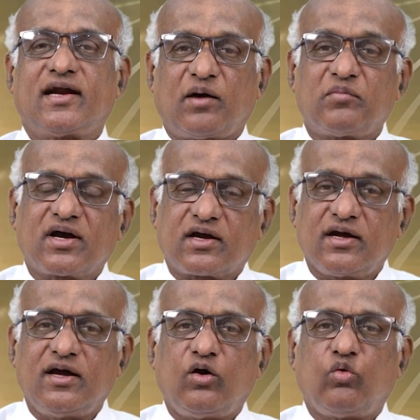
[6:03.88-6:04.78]

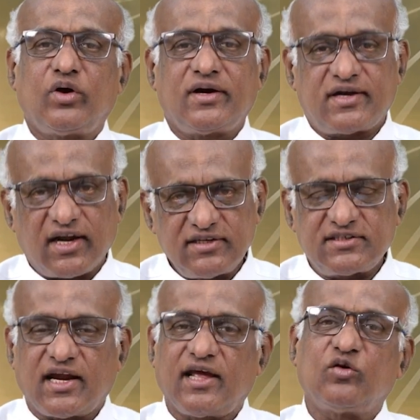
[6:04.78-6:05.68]
நமக்கு ஒரு
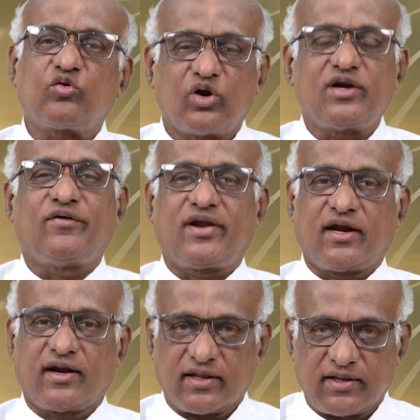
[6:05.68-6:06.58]
டென்ஷனையும் கொண்டு
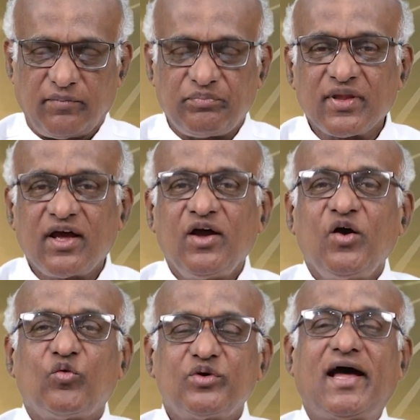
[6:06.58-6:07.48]
வருகின்றது
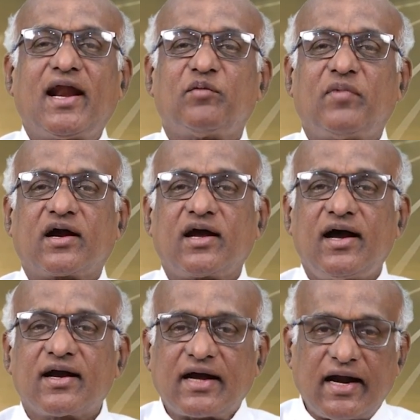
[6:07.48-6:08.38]
உதாரணமாக
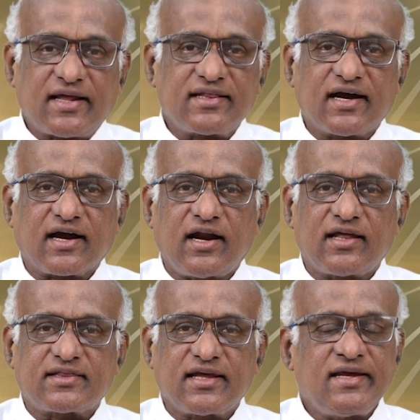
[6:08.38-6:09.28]
கடந்த
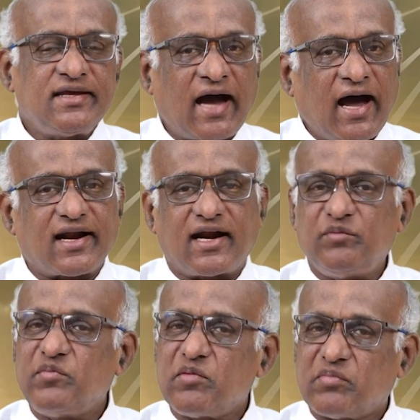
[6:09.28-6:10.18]
காலத்தை
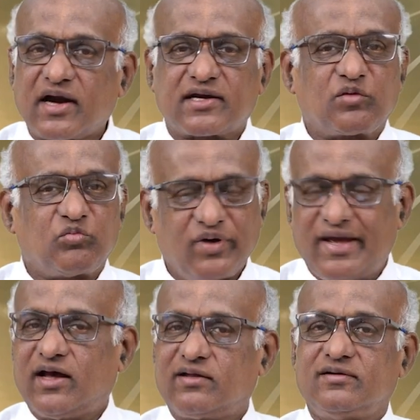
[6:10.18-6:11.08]
யாராலுமே மாற்ற
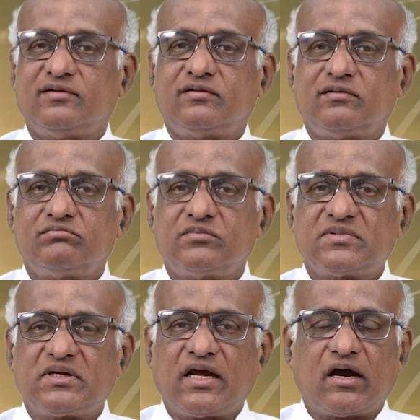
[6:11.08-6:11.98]
முடியாது
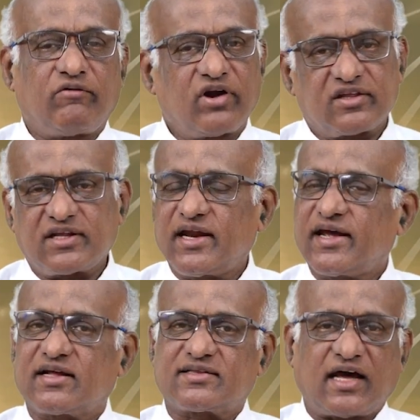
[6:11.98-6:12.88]
எவ்வளோ தான்
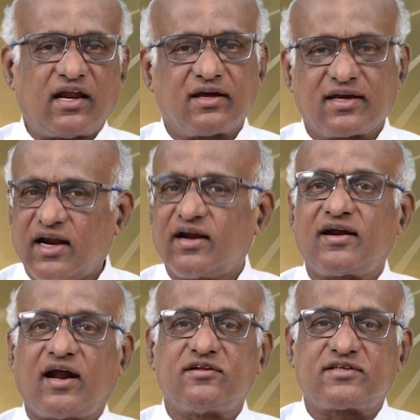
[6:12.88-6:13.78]
நீங்கள் தலைகீழ்
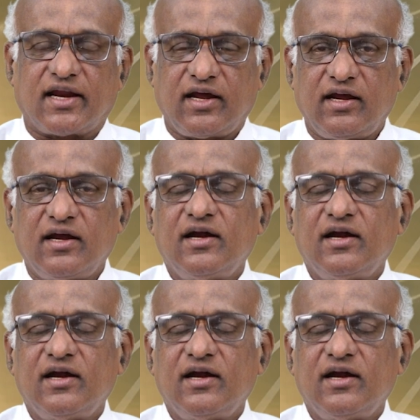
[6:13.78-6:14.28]
என்னாலும் சரி